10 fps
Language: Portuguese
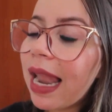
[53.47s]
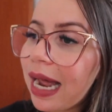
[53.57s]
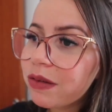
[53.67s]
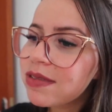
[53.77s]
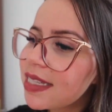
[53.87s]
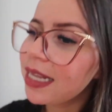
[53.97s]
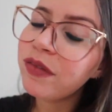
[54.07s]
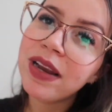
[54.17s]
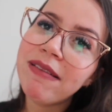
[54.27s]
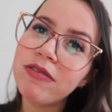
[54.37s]
lá no
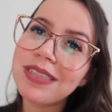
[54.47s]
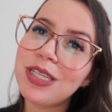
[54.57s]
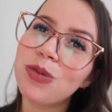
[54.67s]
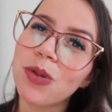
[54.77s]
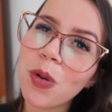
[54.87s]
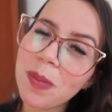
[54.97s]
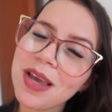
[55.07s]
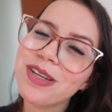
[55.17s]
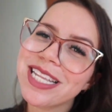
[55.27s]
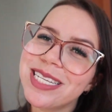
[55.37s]
centro. Eu levo vocês junto
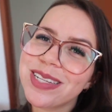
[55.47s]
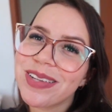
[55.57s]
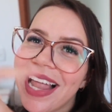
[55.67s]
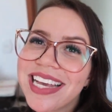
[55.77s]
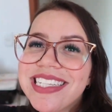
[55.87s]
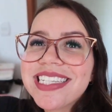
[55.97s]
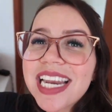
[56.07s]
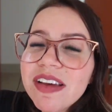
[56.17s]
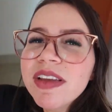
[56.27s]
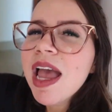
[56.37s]
comigo. Já deixa seu like, se
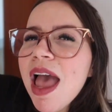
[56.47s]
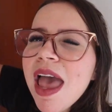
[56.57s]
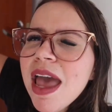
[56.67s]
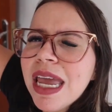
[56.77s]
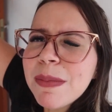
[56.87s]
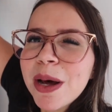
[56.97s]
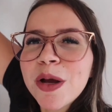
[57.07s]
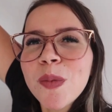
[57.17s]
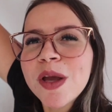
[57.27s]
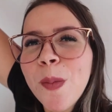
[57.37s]
inscreve. E
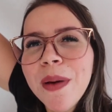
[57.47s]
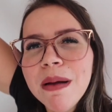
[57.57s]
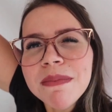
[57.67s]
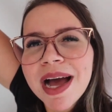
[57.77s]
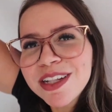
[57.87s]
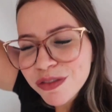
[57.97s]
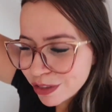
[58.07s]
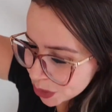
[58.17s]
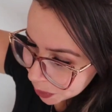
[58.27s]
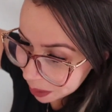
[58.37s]
bora comigo pra mais um
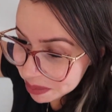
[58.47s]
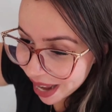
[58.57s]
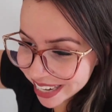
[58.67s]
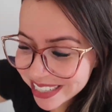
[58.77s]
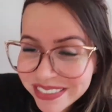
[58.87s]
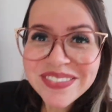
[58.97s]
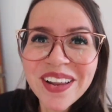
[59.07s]
vídeo, pra mais um